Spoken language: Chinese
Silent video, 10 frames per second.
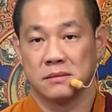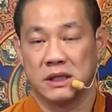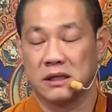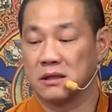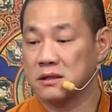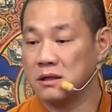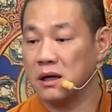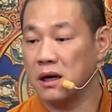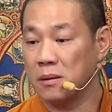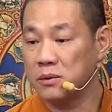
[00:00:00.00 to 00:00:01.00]
有的时候
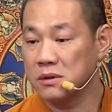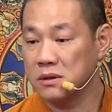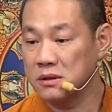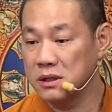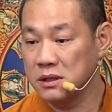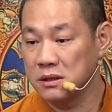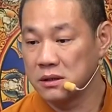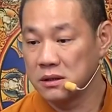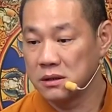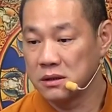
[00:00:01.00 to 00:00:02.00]
好不容易
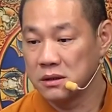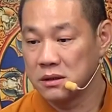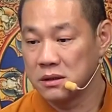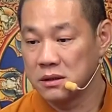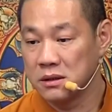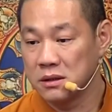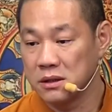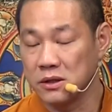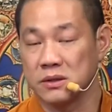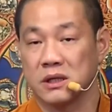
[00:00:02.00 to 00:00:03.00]

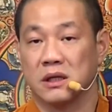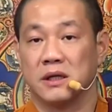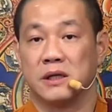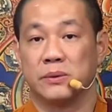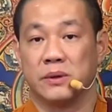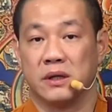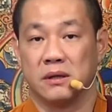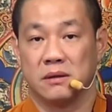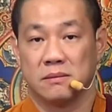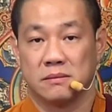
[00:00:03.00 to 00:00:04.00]
有这个因缘，